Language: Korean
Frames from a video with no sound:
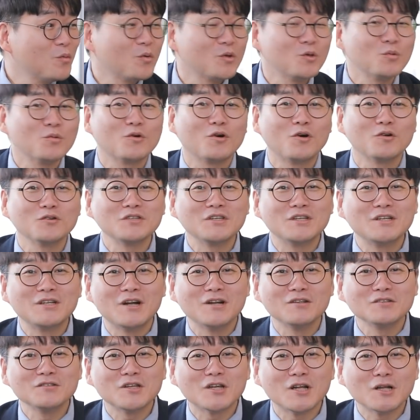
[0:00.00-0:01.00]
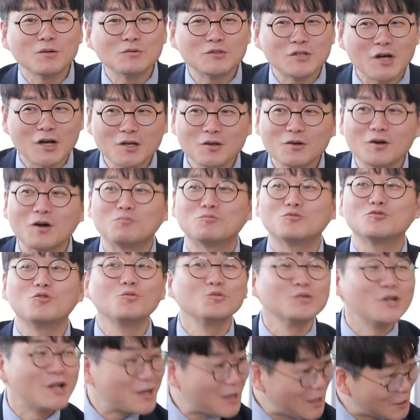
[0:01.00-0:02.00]
왜냐면 거기서 일하는 사람이 자기가
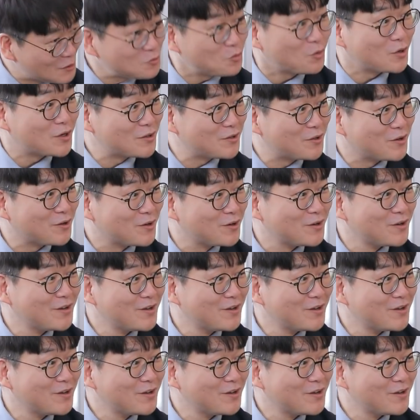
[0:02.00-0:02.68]
부동산을 가져와야 돼요.